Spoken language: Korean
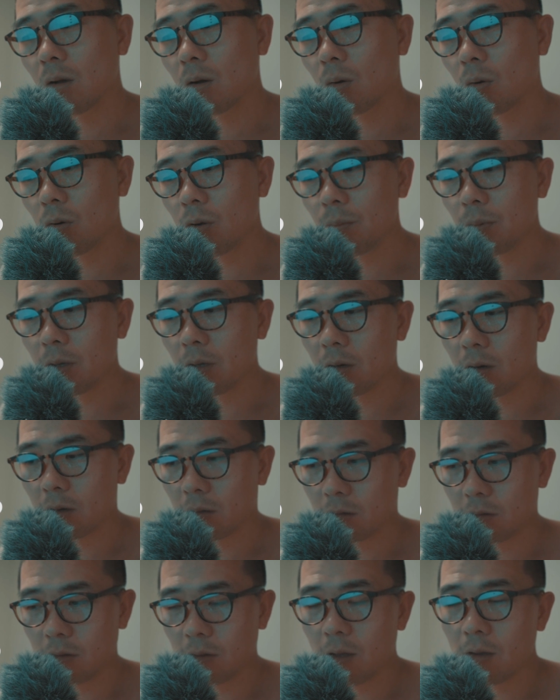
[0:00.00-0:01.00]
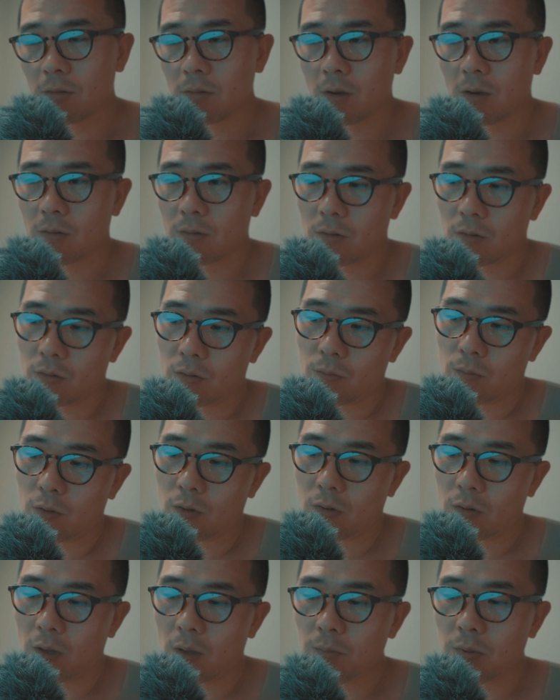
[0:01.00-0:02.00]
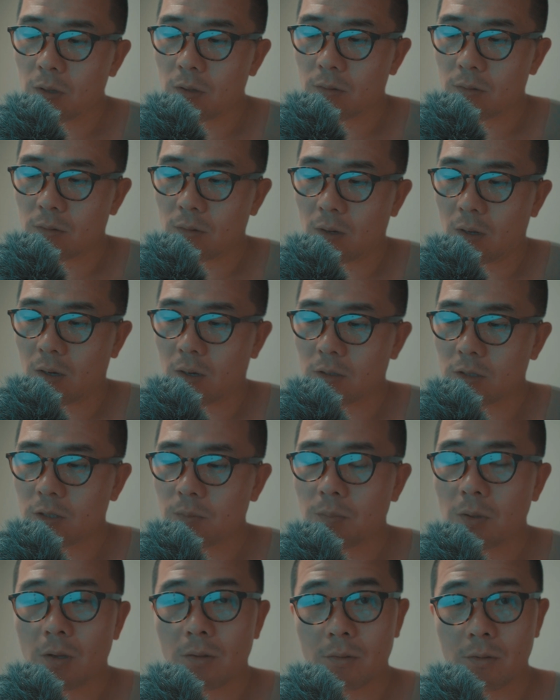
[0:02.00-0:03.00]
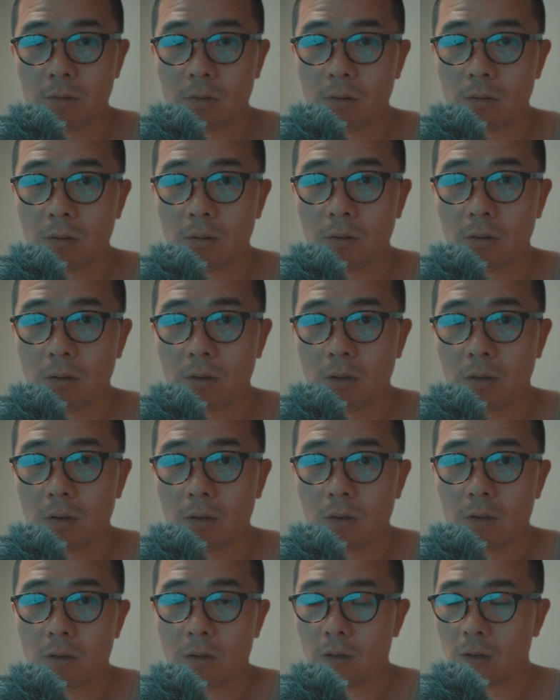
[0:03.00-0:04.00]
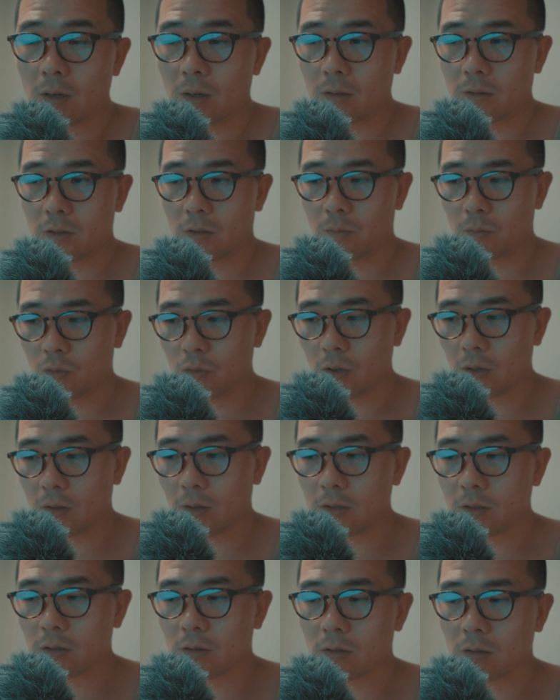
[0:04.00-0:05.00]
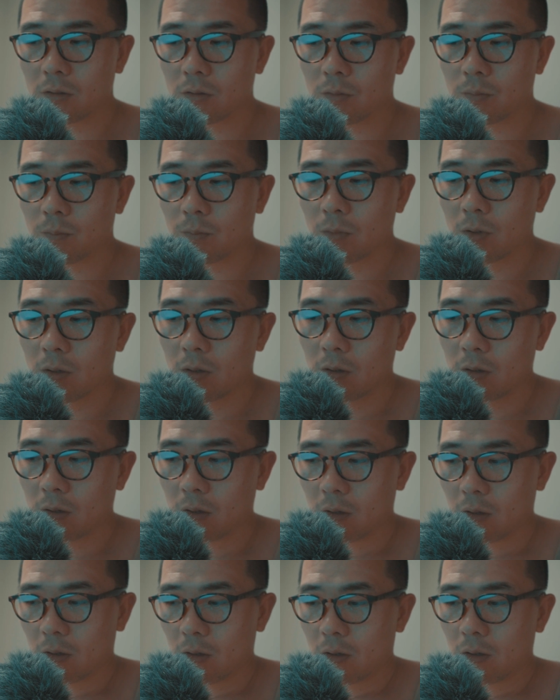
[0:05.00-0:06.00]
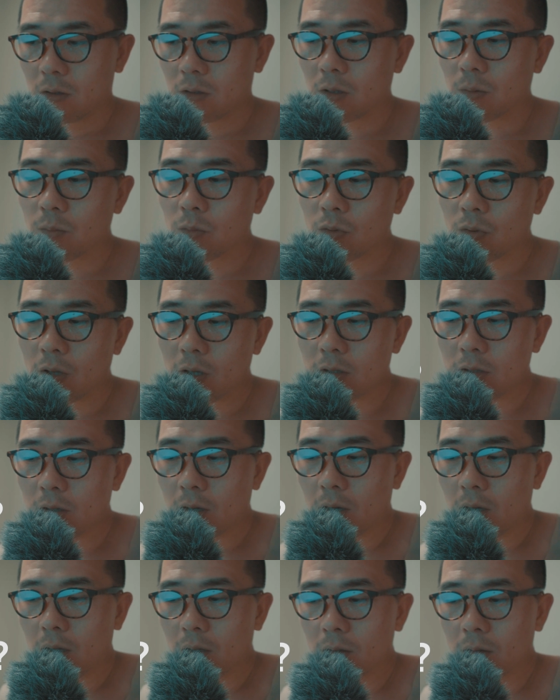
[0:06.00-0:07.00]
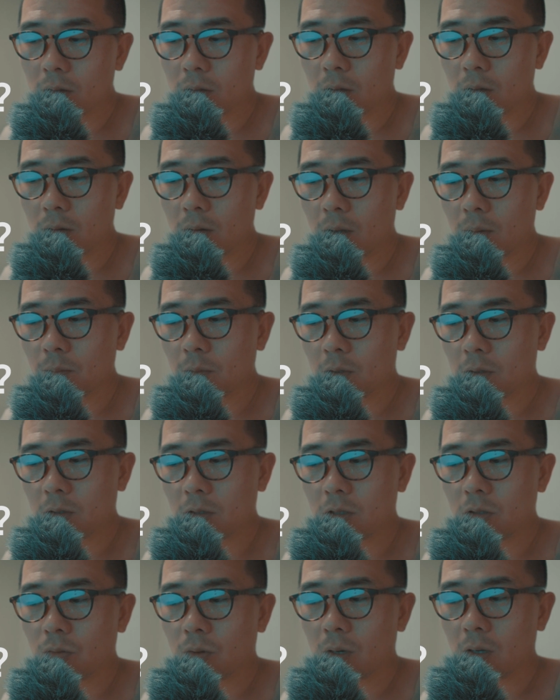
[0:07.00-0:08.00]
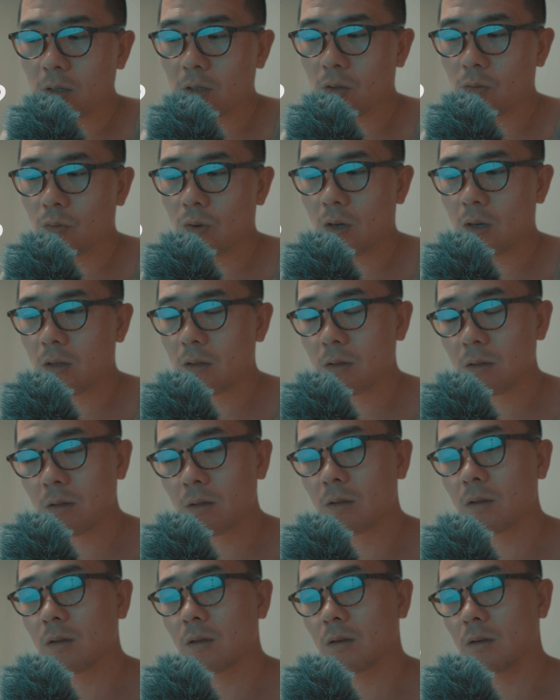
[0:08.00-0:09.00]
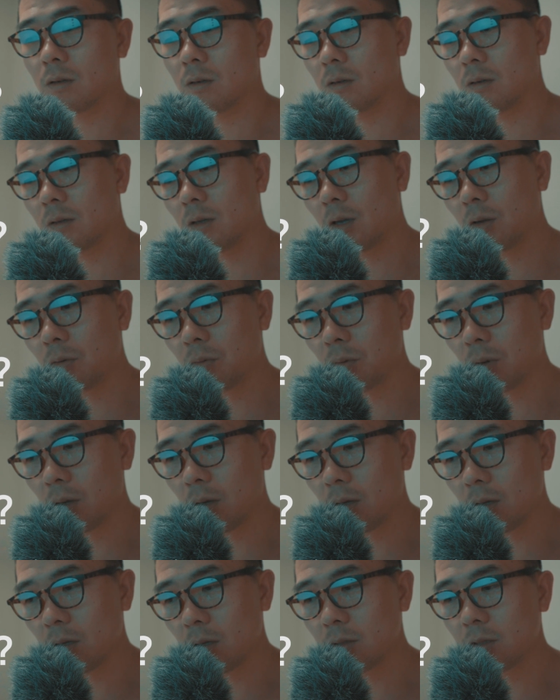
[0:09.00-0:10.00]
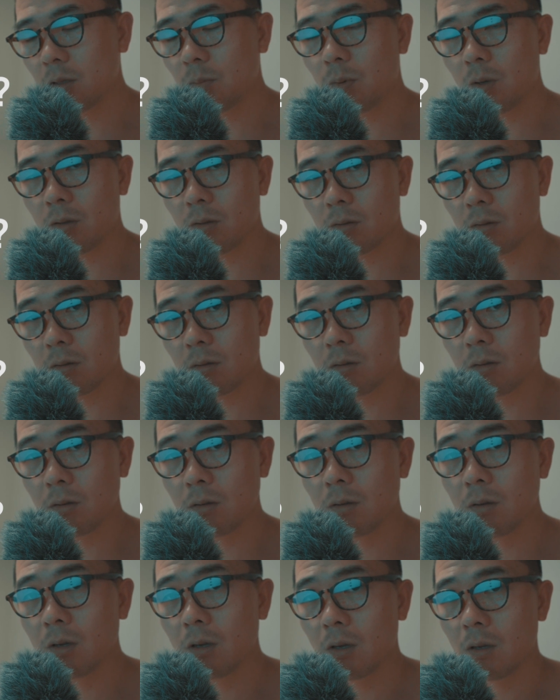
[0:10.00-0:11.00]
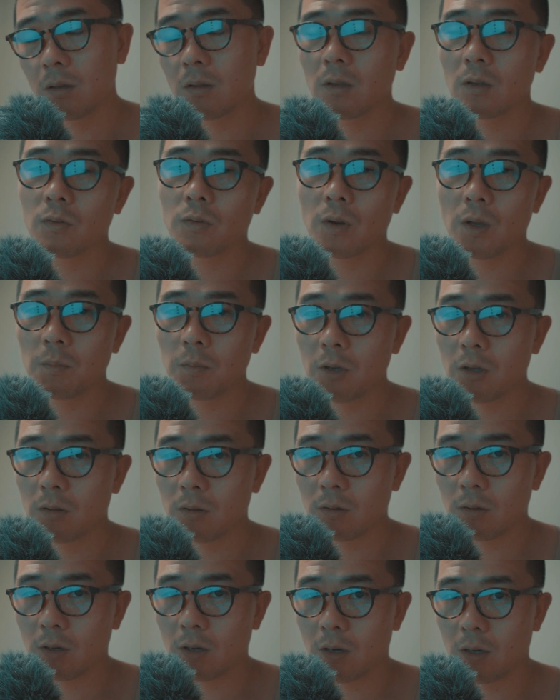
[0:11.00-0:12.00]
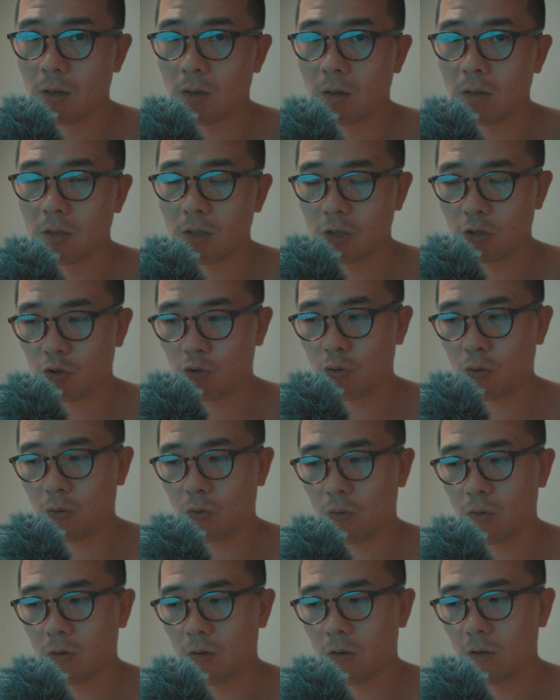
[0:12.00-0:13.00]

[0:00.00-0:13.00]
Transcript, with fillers: 올림픽이나 큰 행사에서도 뭐 MPS나 CPS 그러니까 전문가 사진 그룹 전문 사진을 하는 그런 사람들을 지원하기 위한 그 캐논의 CPS, 니콘 MPS가 있죠.